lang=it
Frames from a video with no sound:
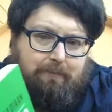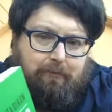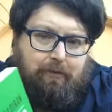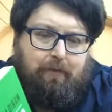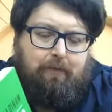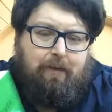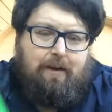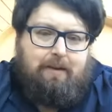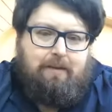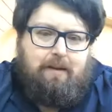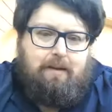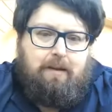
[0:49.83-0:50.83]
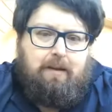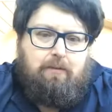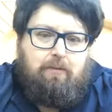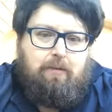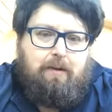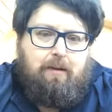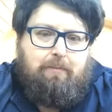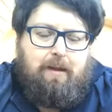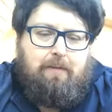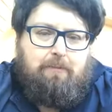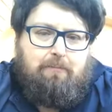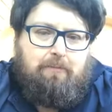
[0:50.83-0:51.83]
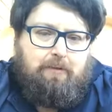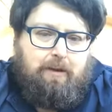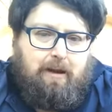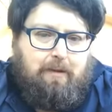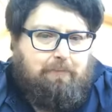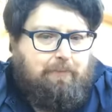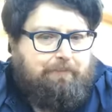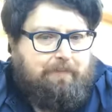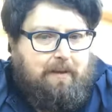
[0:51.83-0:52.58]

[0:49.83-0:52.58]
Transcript: già fatta di o capiamo o moriamo,